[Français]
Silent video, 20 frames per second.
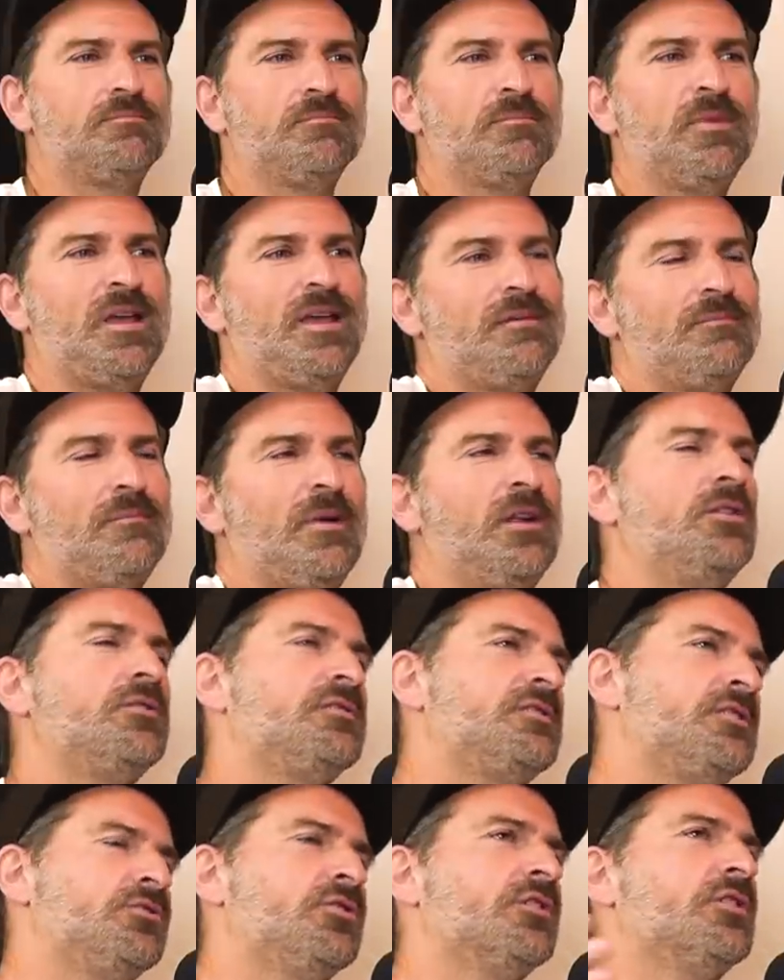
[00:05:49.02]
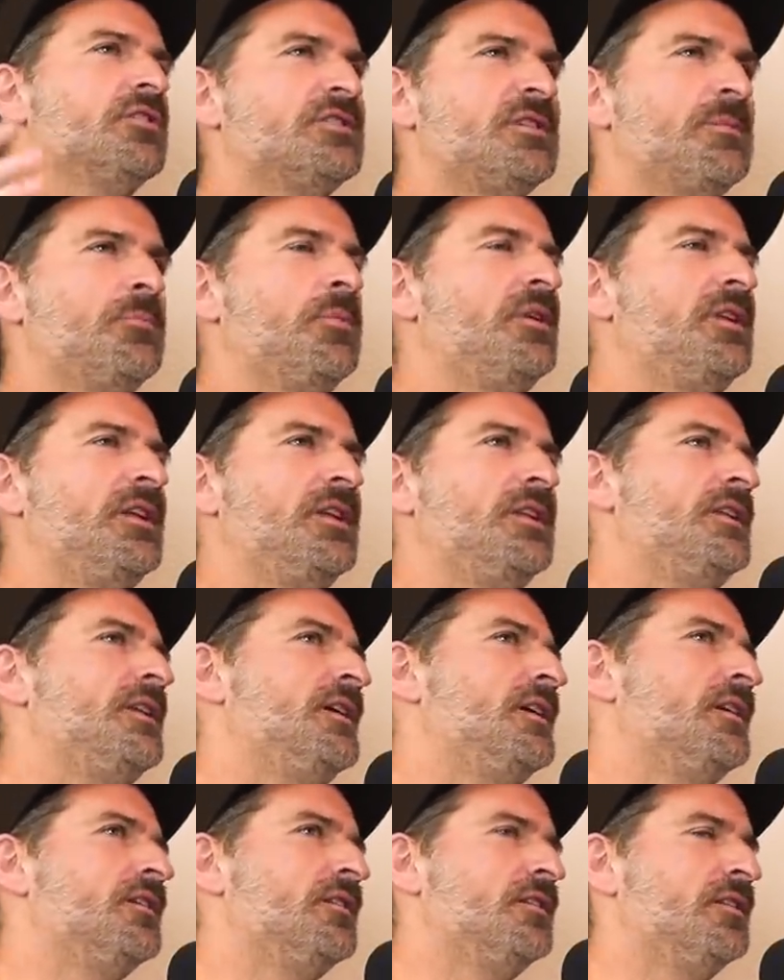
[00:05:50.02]
mais, mais c'est sûr que c'est pas euh,
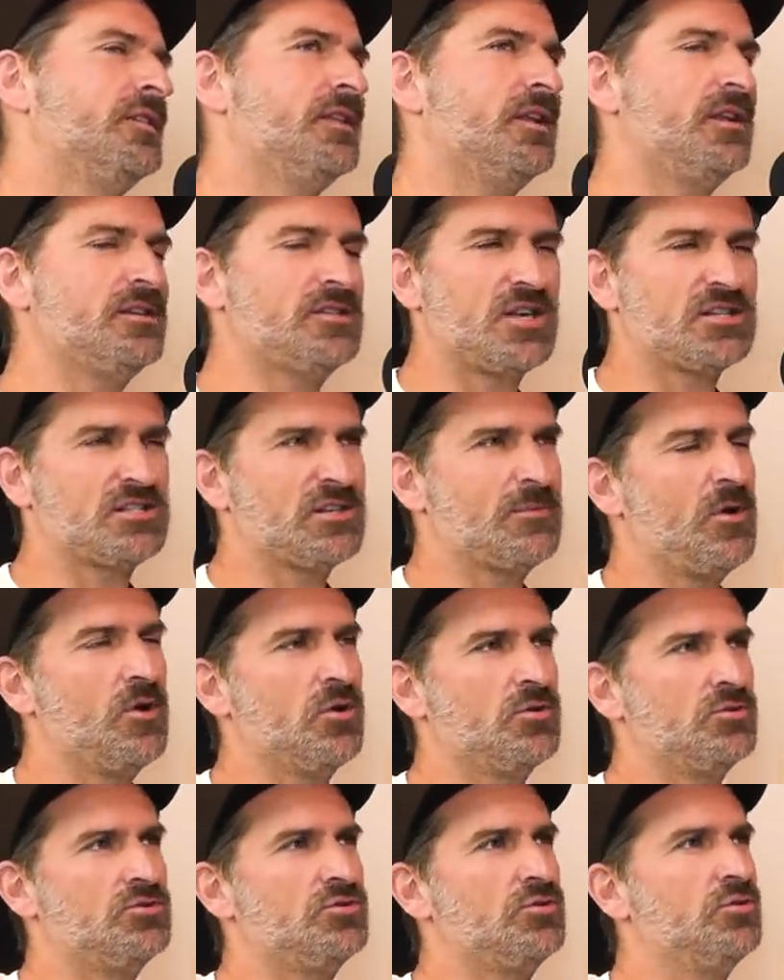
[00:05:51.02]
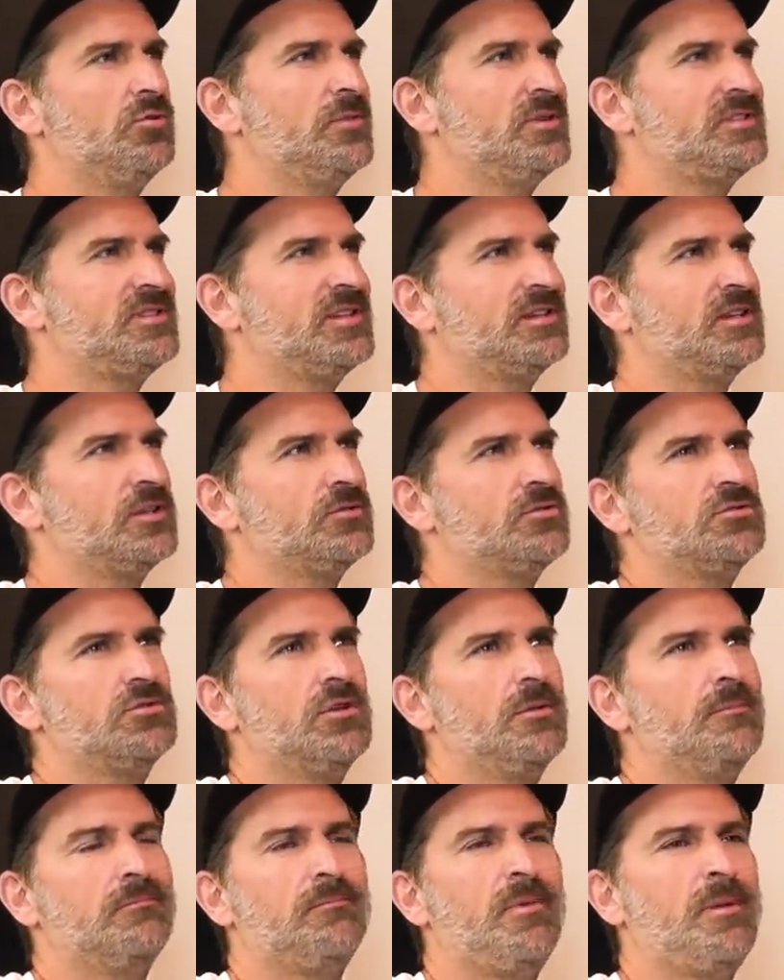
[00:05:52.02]
les, téléchargements audio, mais c'était quelque chose
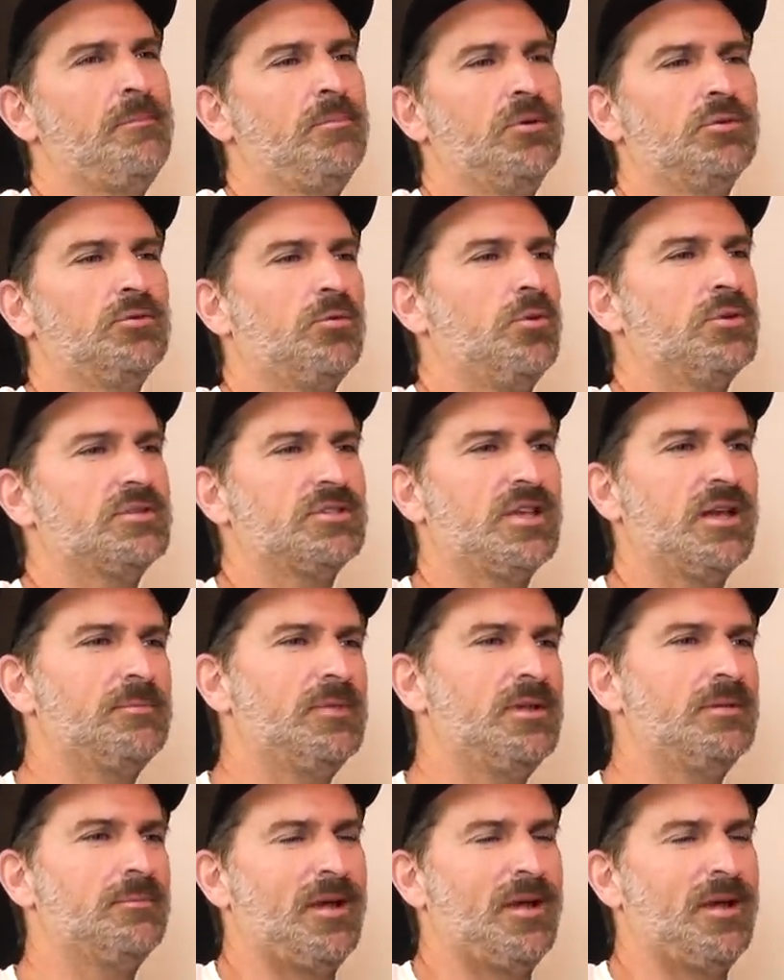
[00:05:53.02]
comme même pas 300 000.